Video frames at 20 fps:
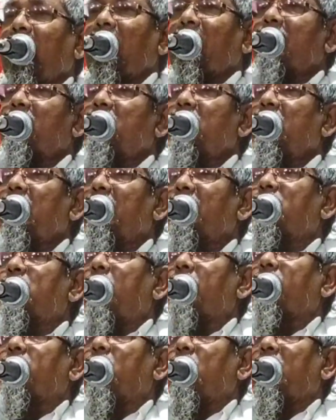হাত দিলে
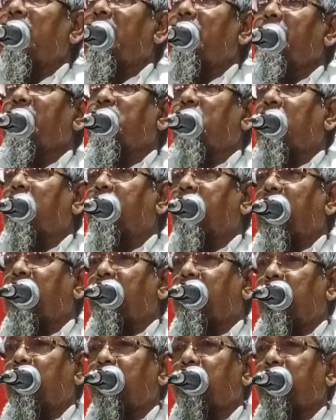যন্ত্রণা আমি ছটফট
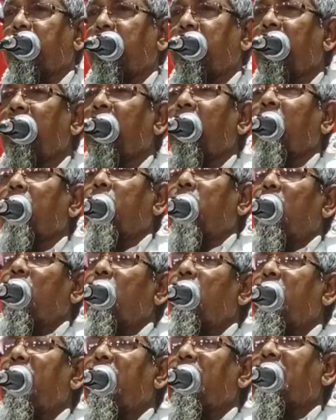করছি
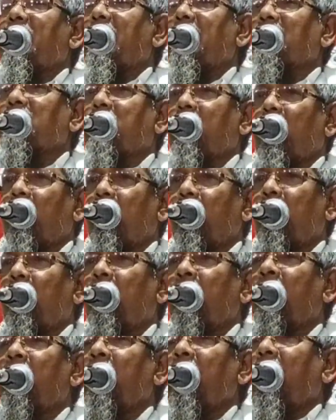বরং এক কাজ করো
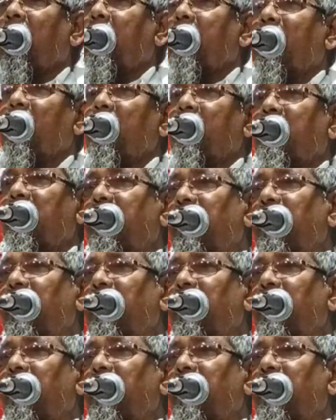আমার ওই